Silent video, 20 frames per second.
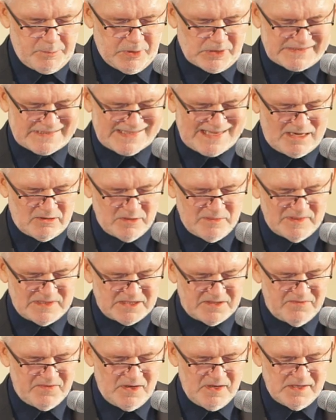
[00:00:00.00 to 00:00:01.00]
po całym
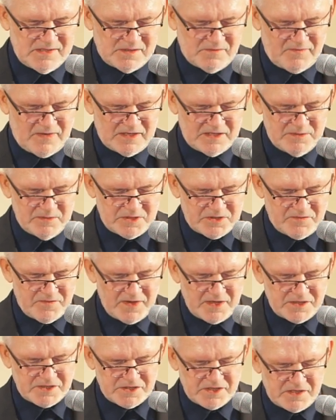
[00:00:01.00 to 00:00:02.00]
cywilizowanym
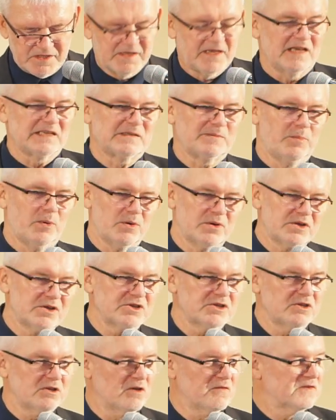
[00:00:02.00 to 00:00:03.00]
świecie.
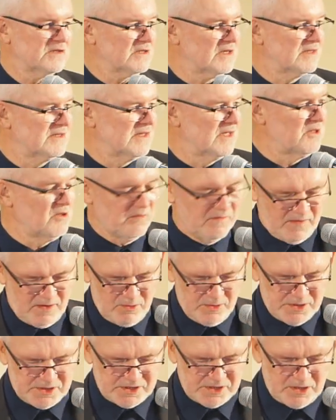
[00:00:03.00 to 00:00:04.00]
Diaspory żydowskie
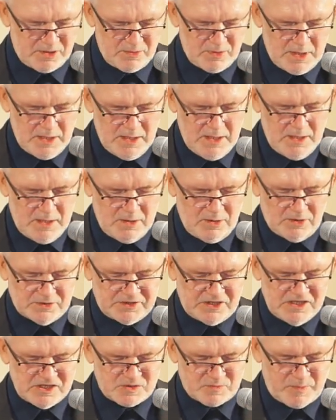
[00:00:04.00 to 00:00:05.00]
znajdowały się
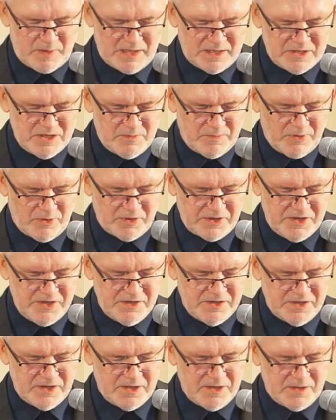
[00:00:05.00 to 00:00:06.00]
od Hiszpanii po
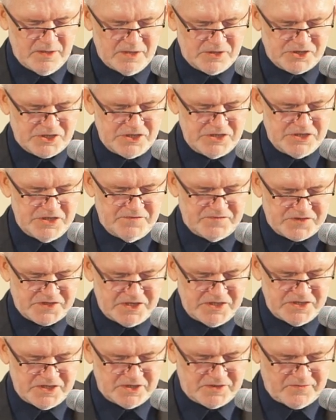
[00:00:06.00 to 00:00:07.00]
Chiny. Żydzi
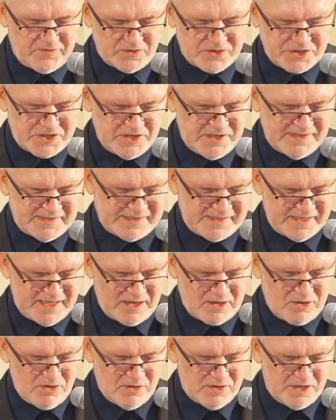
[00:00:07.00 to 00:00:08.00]
wszędzie tworzyli
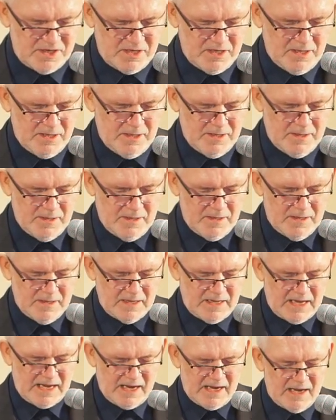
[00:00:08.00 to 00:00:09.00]
synagogi
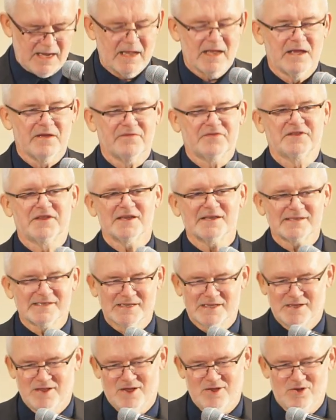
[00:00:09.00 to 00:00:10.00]
a w tych
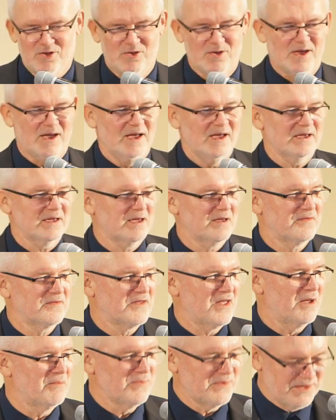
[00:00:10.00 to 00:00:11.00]
synagogach
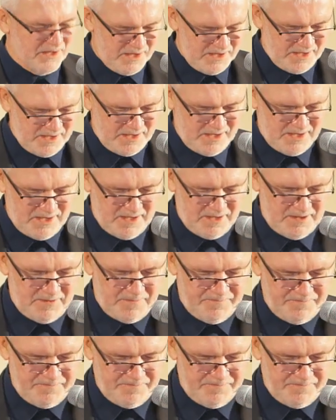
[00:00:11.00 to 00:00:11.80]
w, tamtych,